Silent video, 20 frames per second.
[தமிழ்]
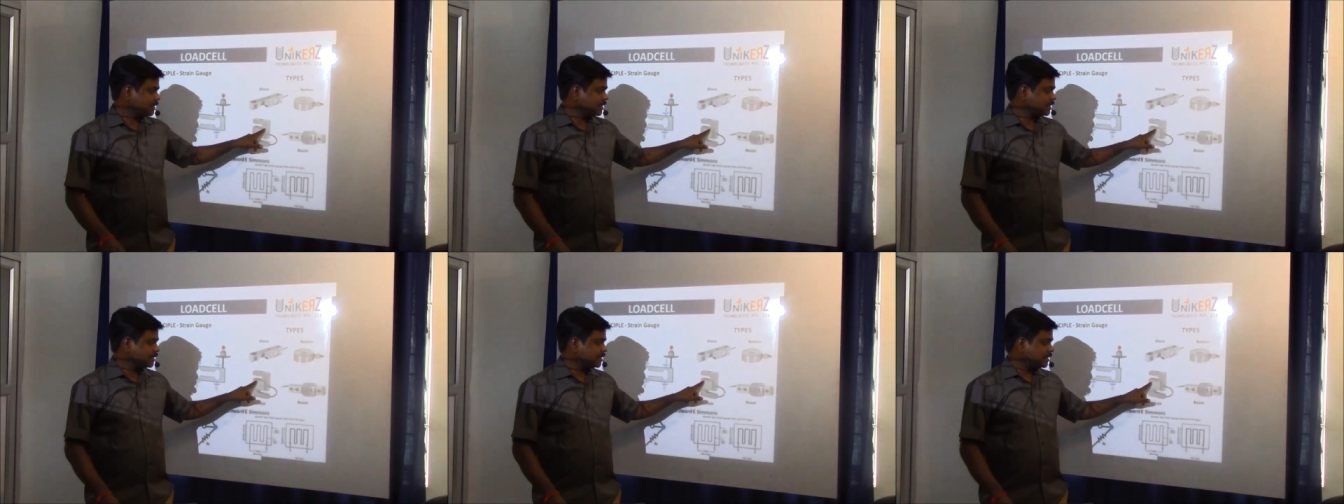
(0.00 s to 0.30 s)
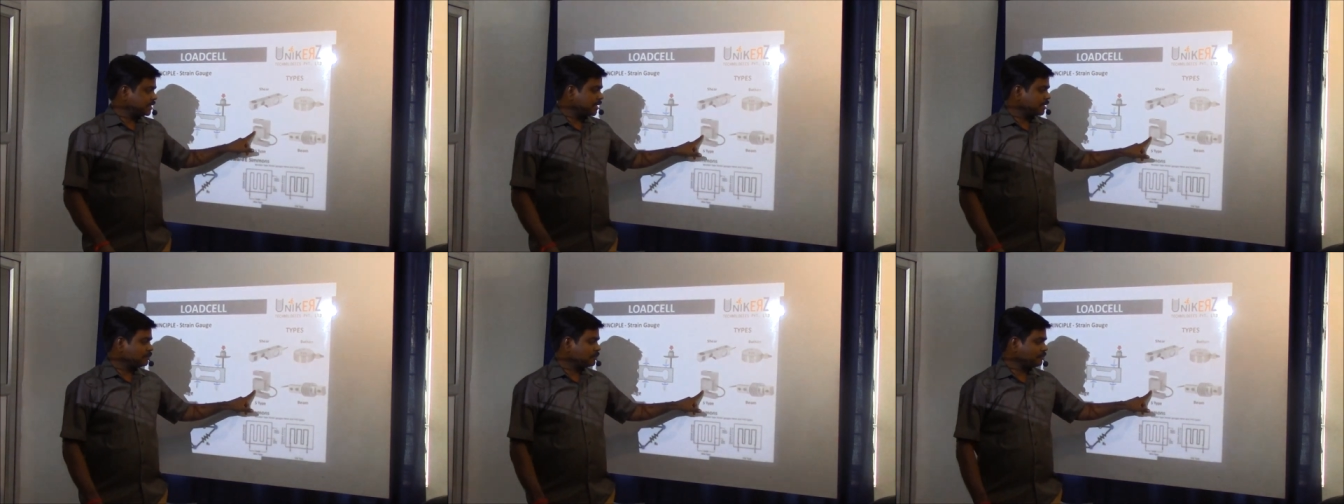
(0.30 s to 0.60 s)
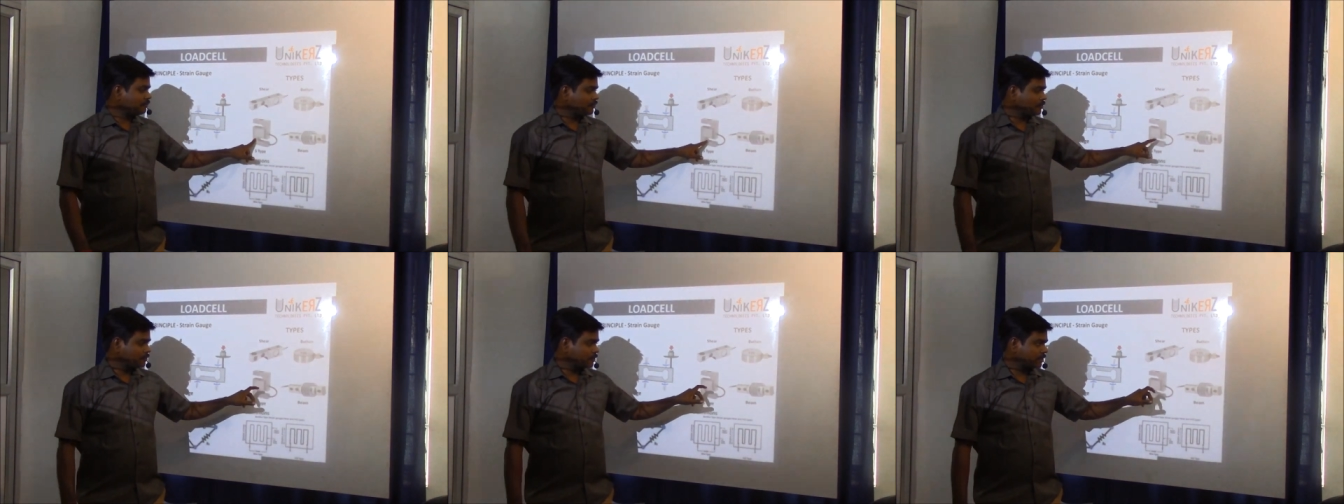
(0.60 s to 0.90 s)
இந்த டைப்
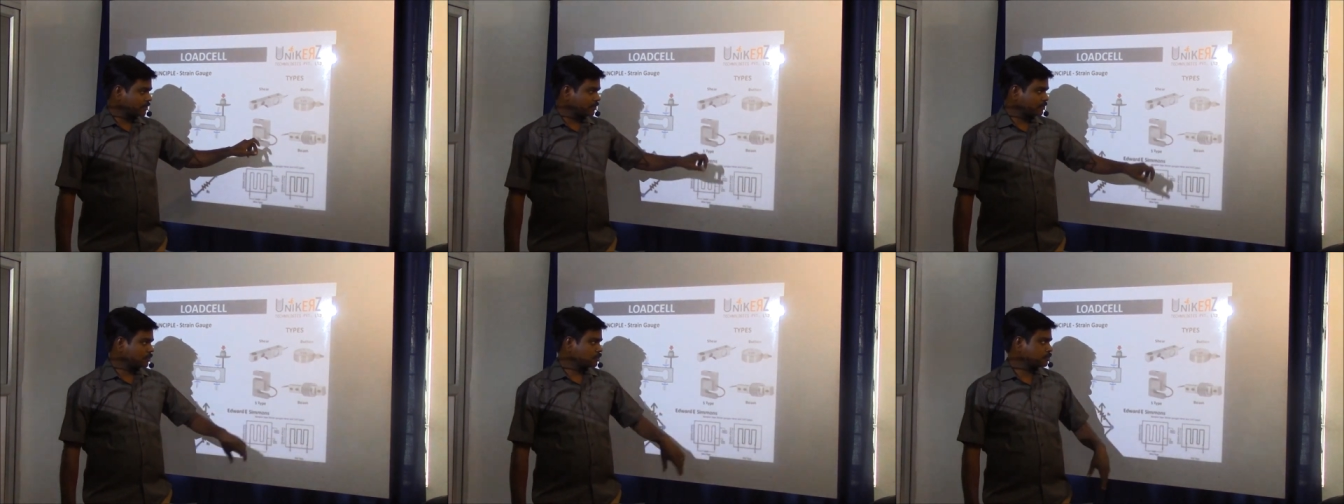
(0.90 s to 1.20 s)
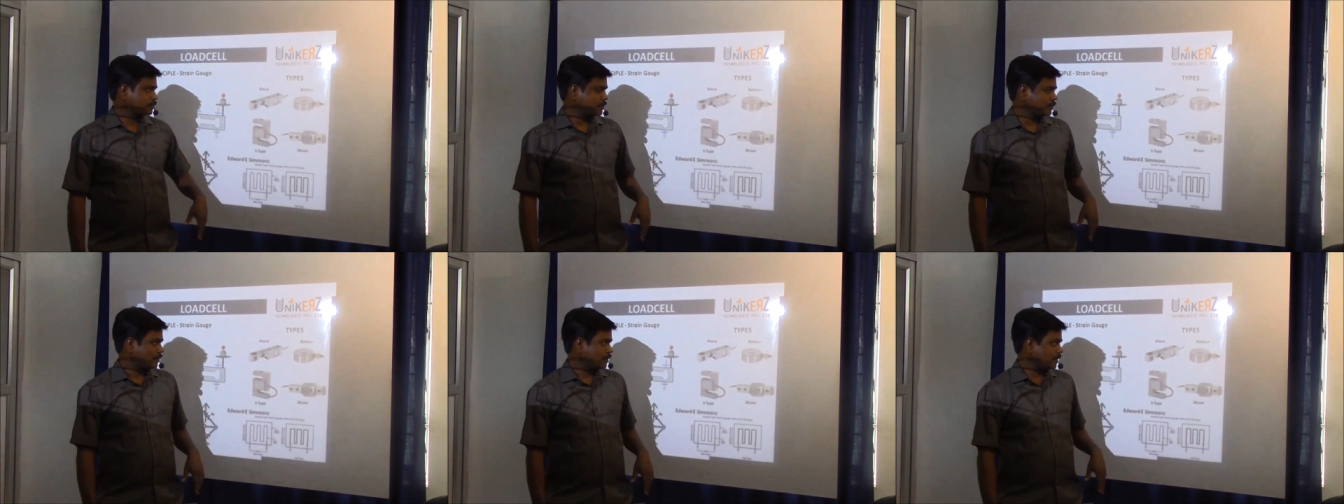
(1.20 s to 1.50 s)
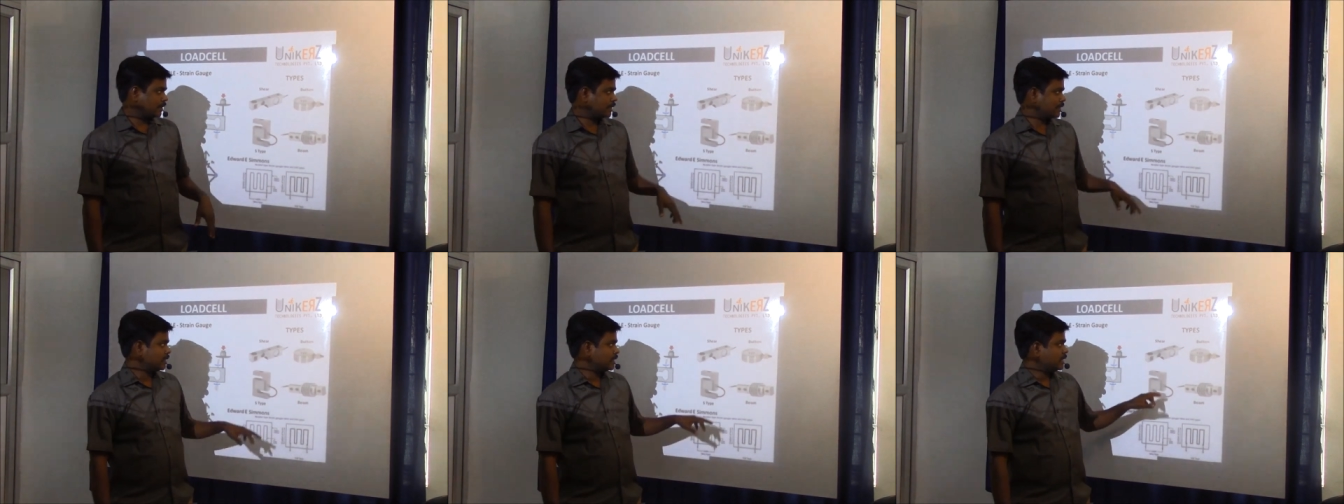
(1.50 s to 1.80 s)
ஆஃப் லோட் செல் யூஸ்
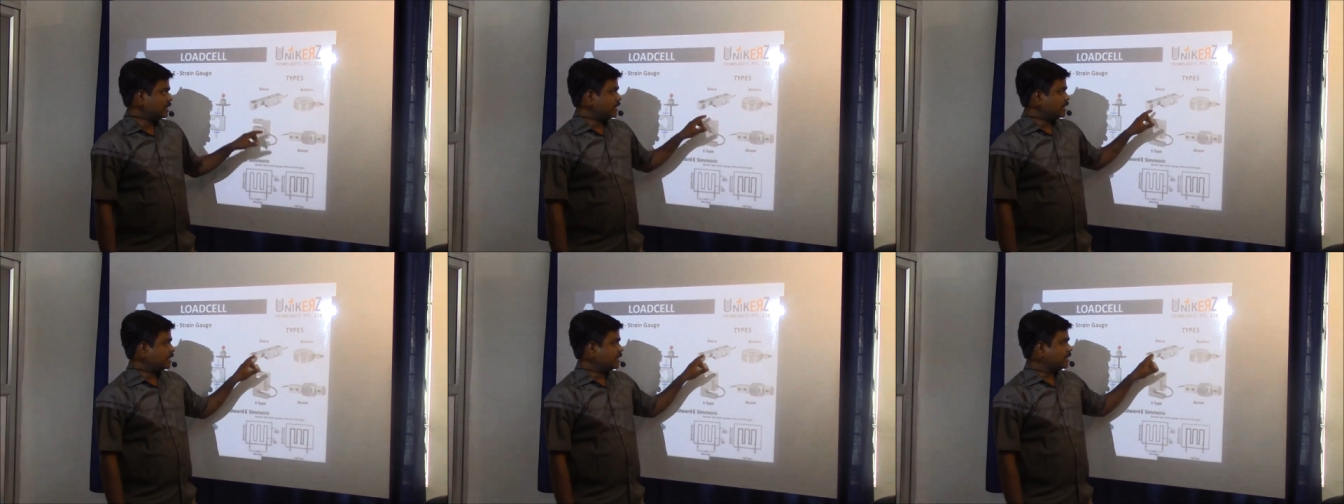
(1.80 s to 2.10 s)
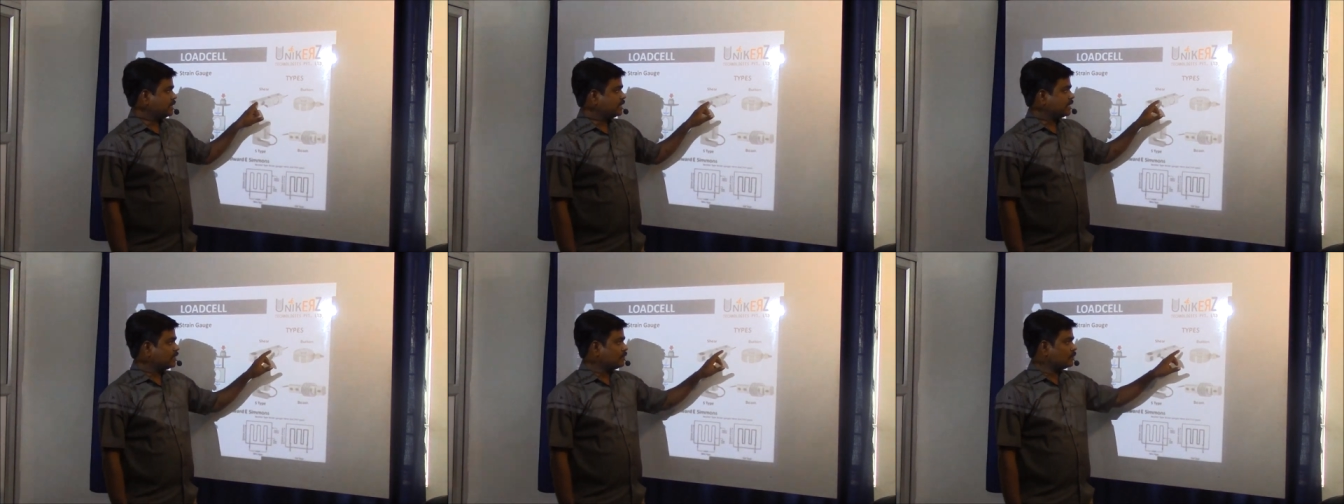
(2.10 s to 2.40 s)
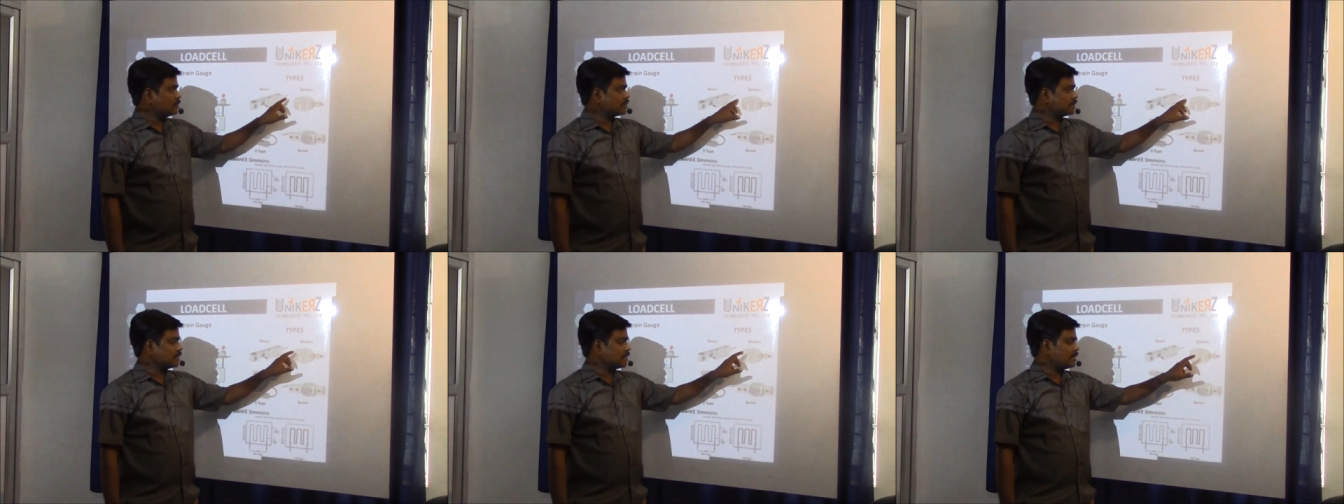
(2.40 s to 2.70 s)
பண்ணுவாங்க இந்த
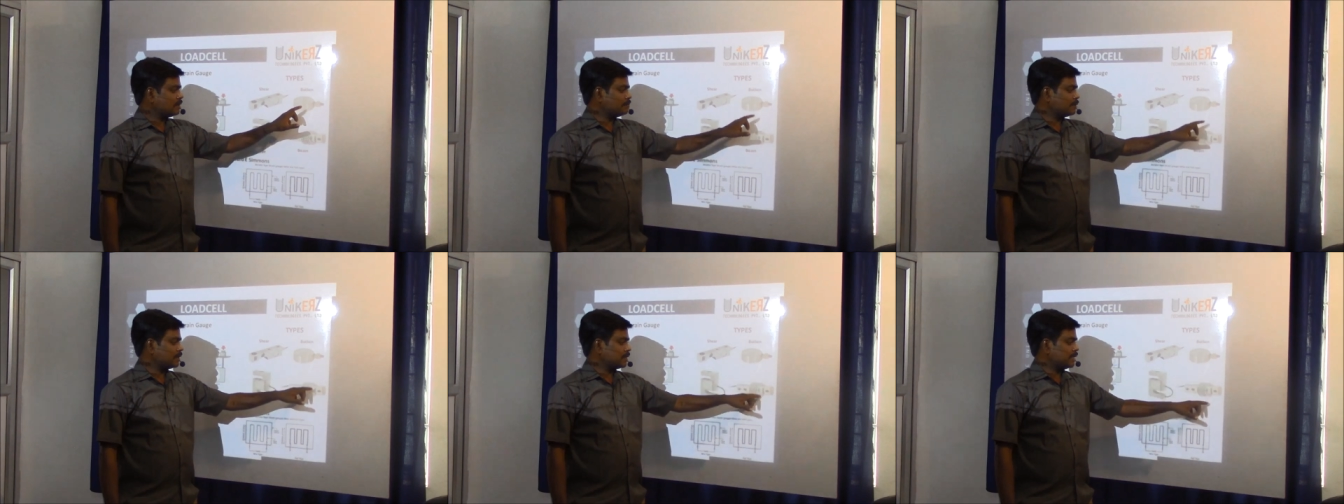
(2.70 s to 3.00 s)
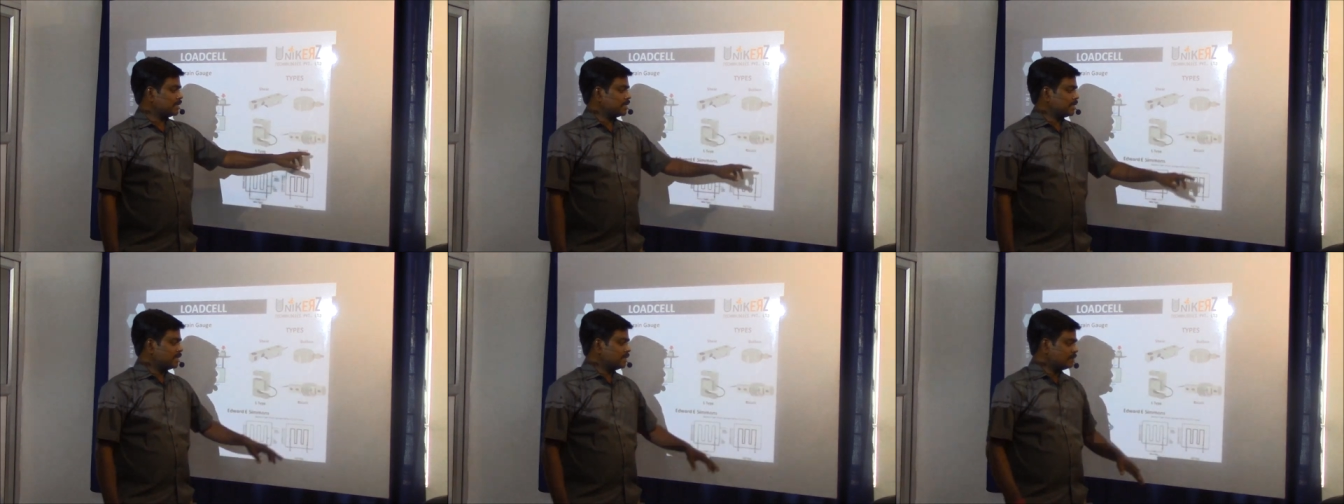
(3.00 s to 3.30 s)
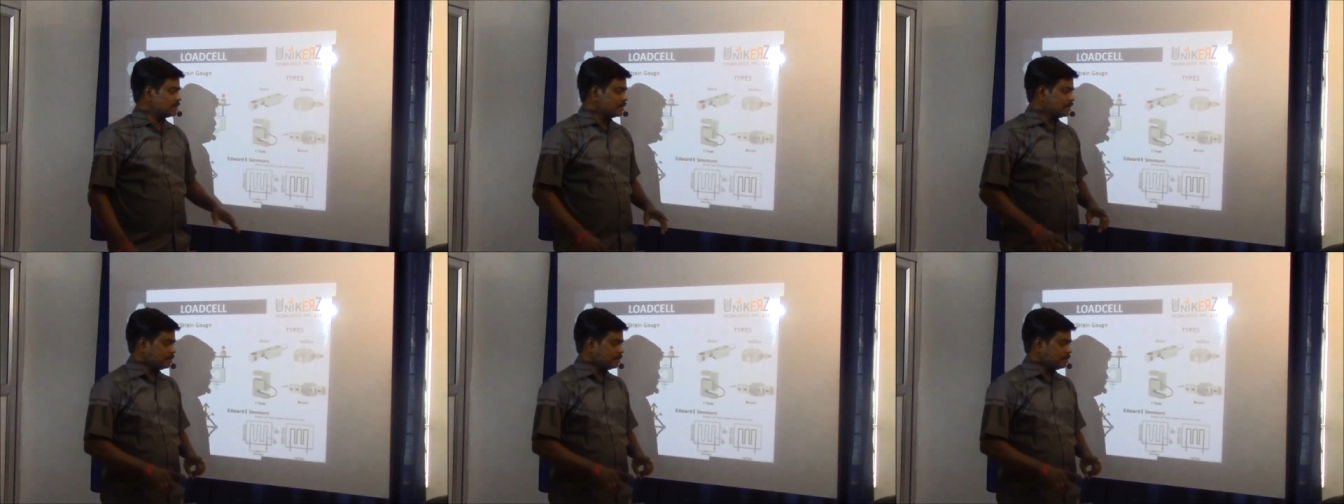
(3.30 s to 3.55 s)
லோட் செல்லாம் பார்த்தீங்கன்னா வந்து